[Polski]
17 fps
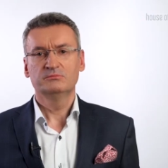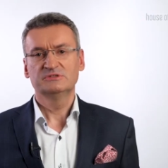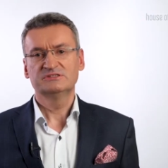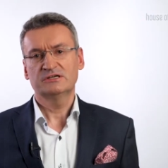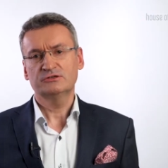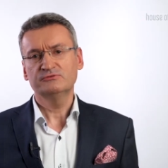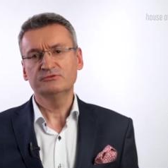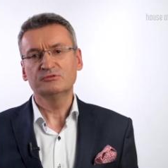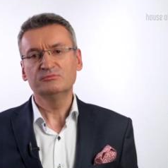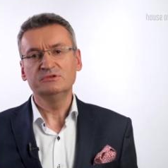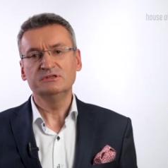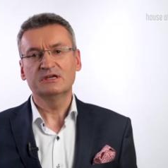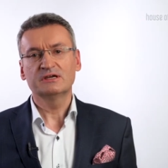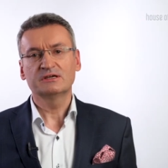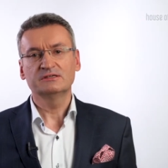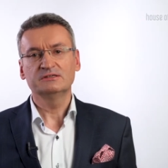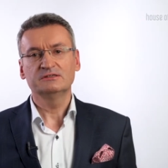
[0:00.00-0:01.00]
Zarówno mi,
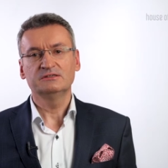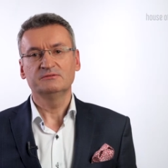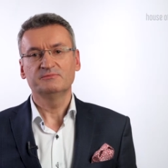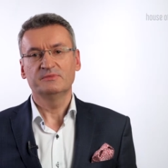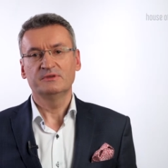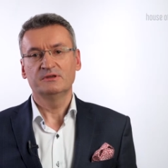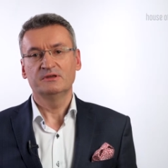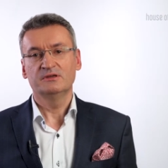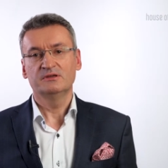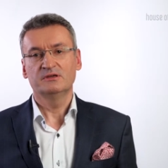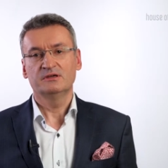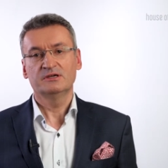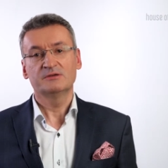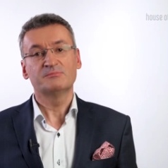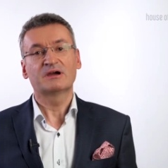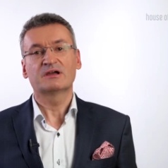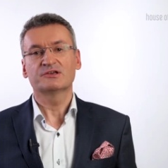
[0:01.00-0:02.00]
jak i y,
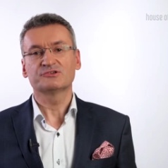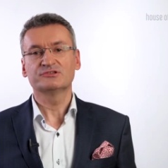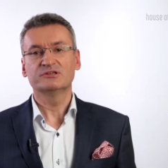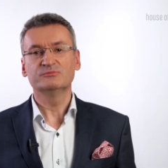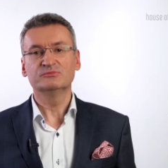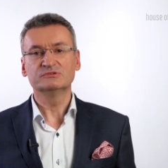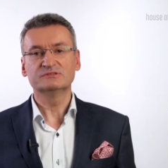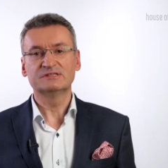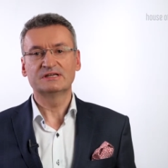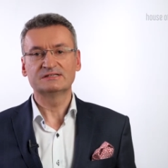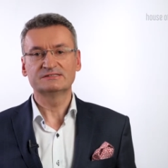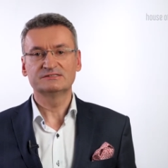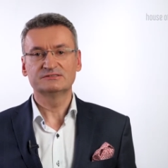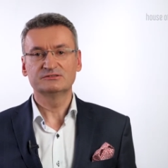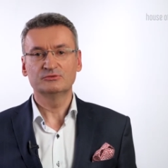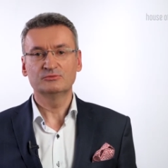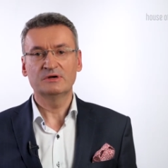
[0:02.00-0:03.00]
chyba każdemu z nas